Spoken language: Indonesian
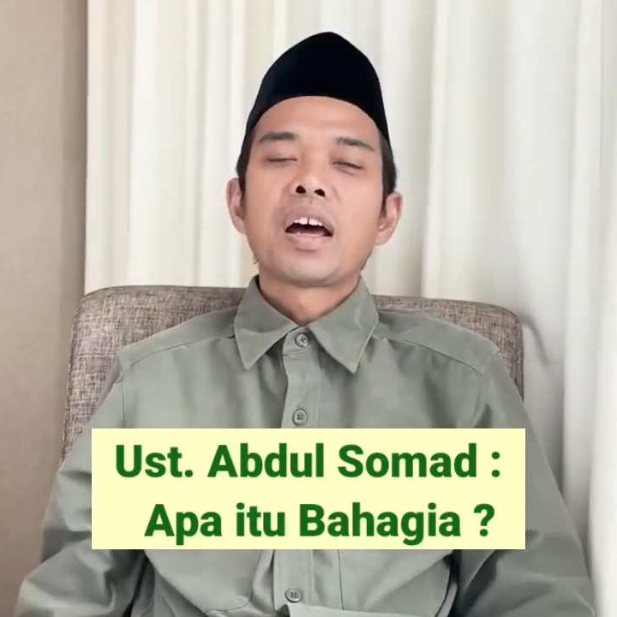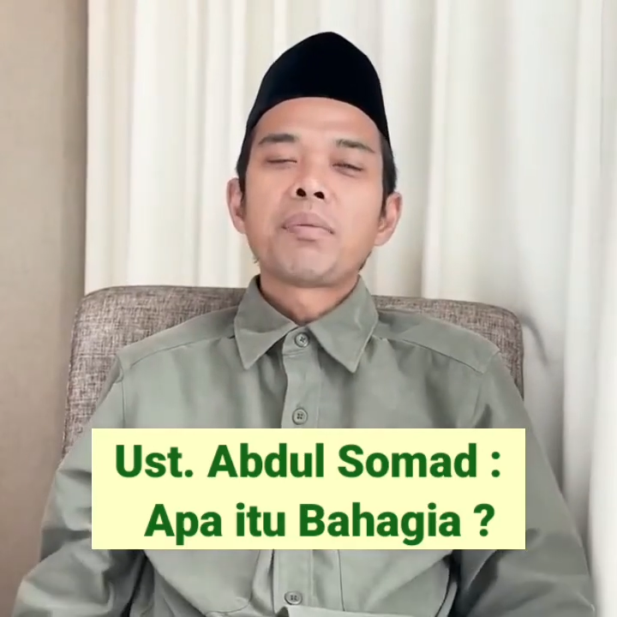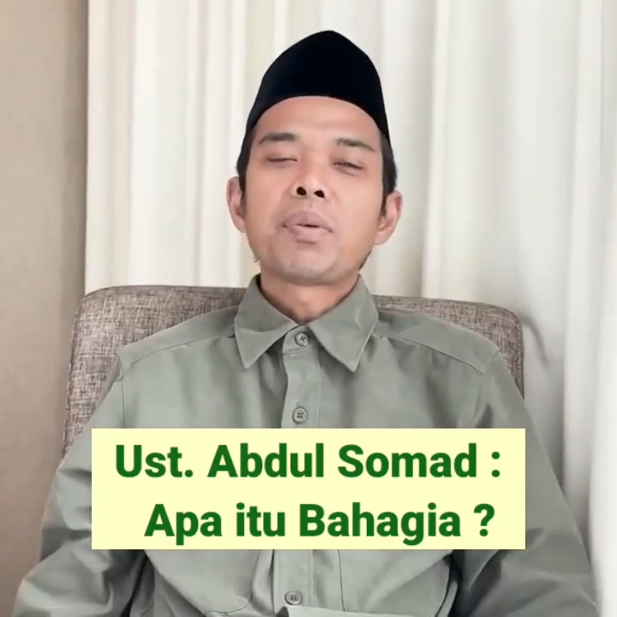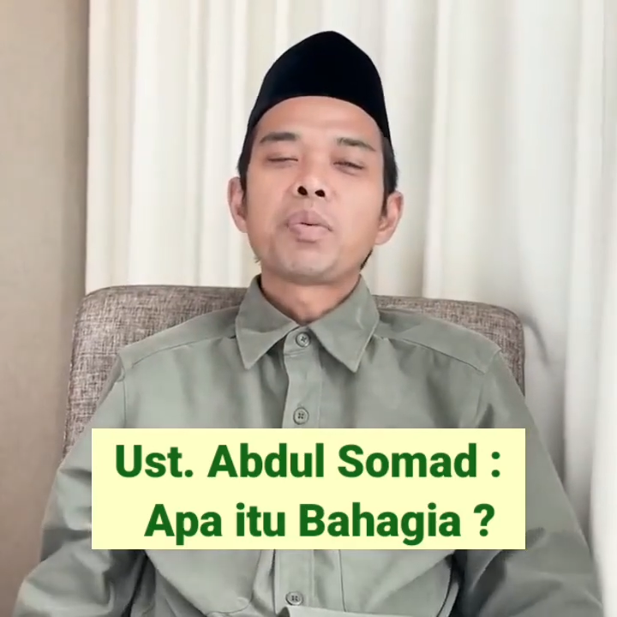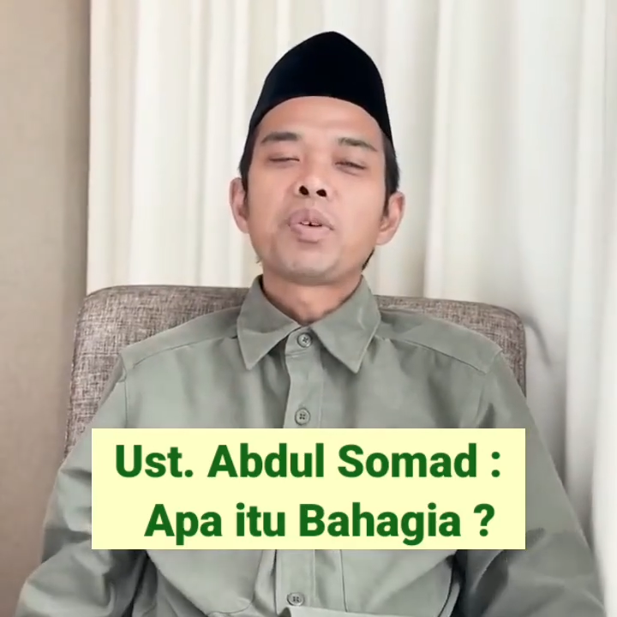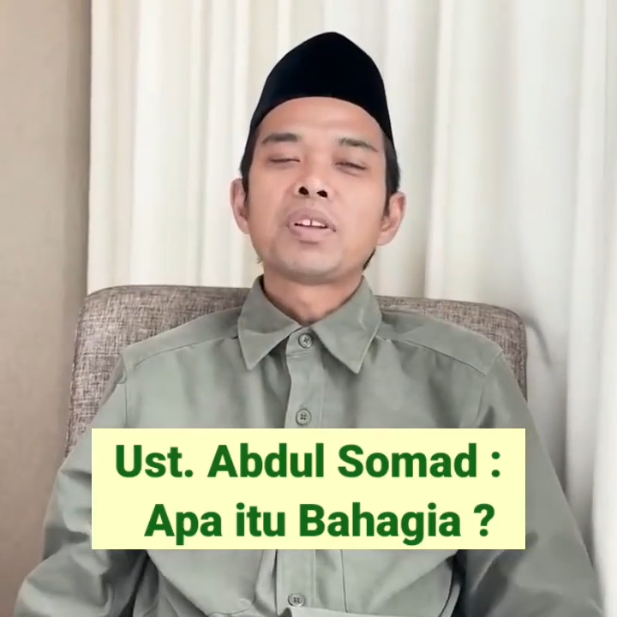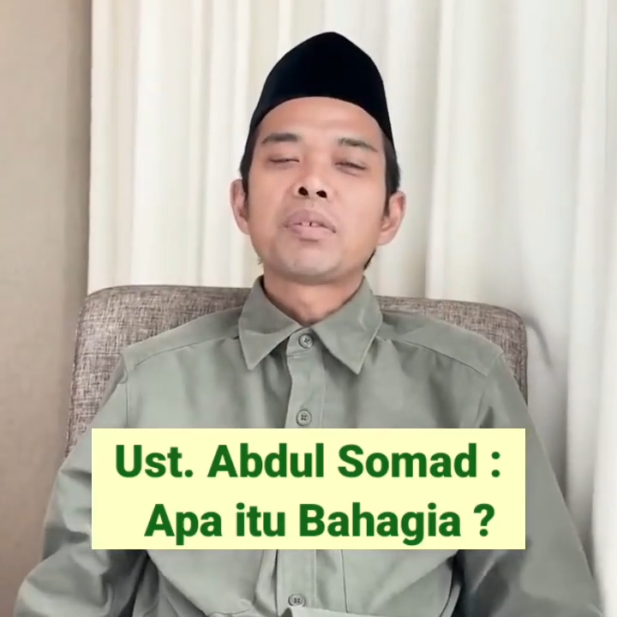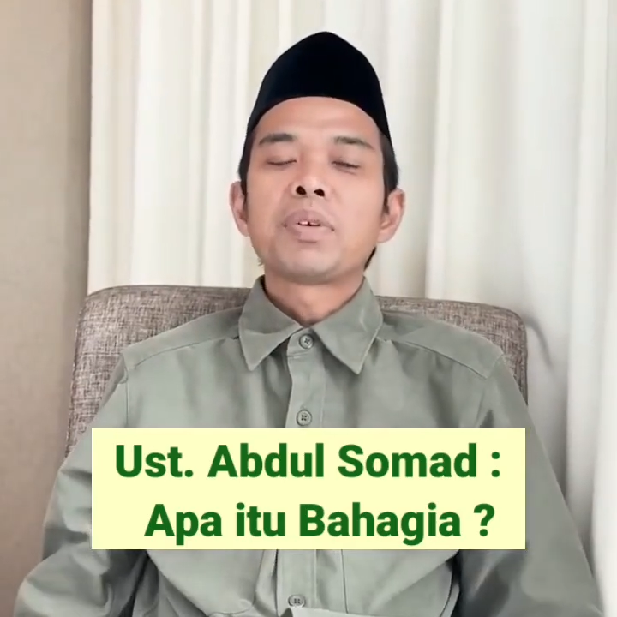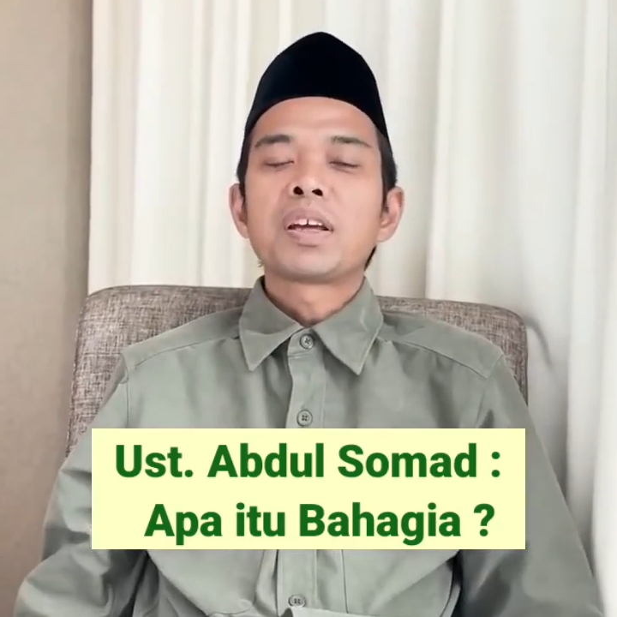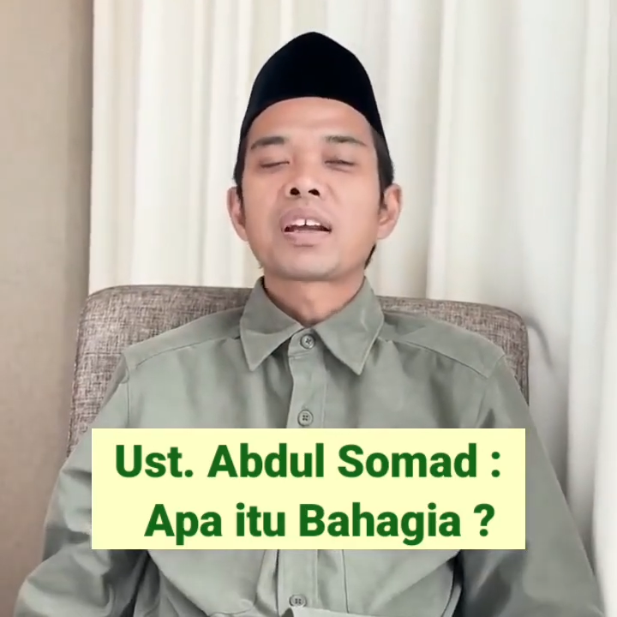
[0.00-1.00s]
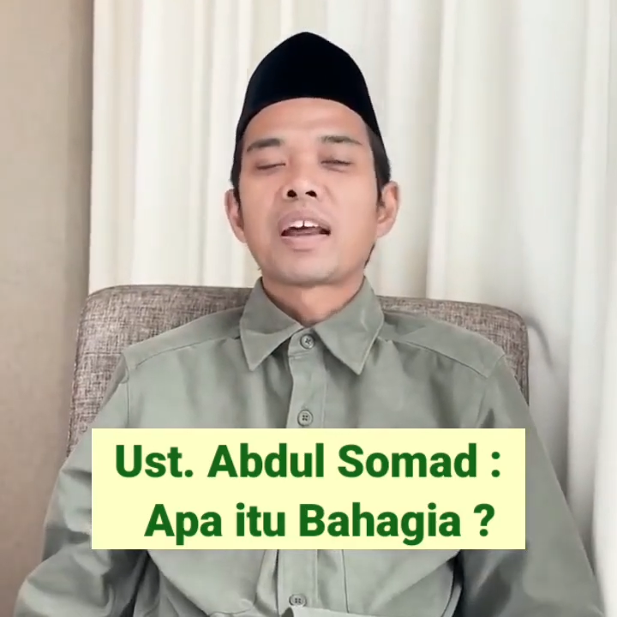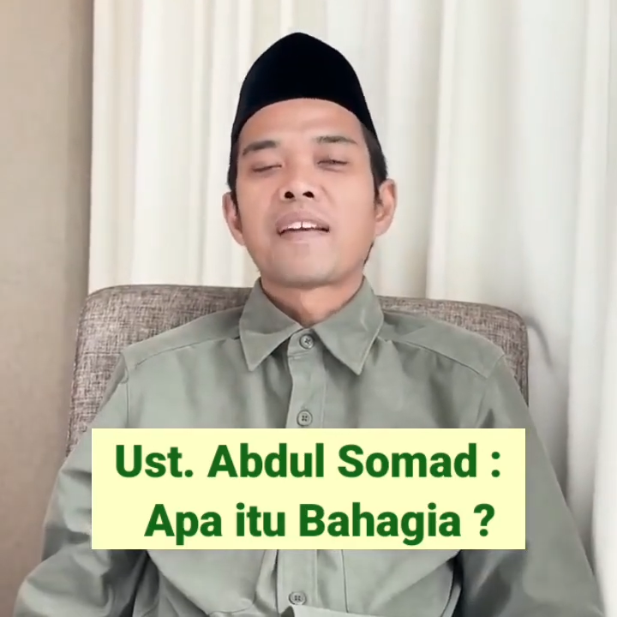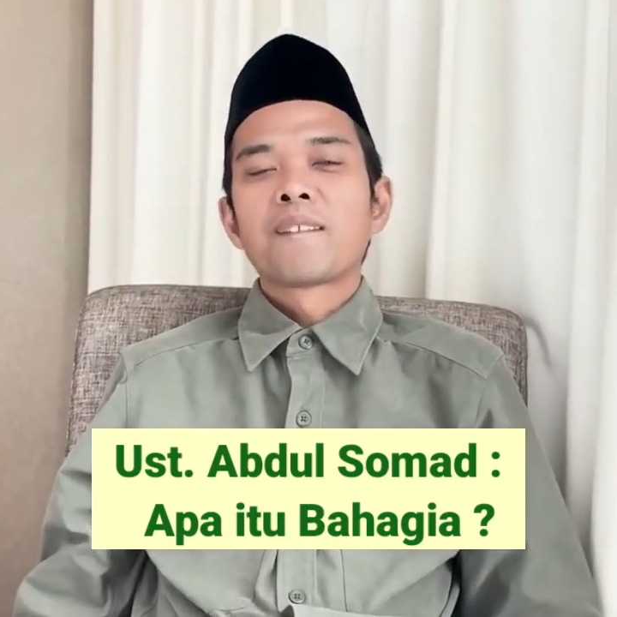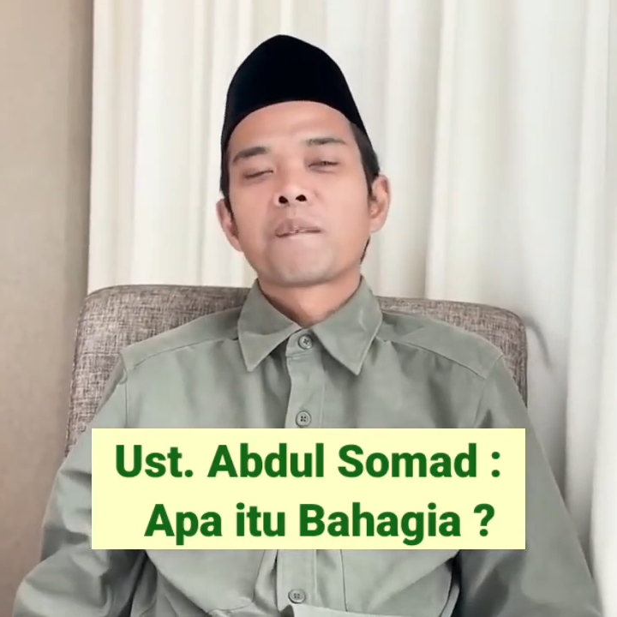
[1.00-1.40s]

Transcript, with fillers: Apa yang perlu kita pikirkan?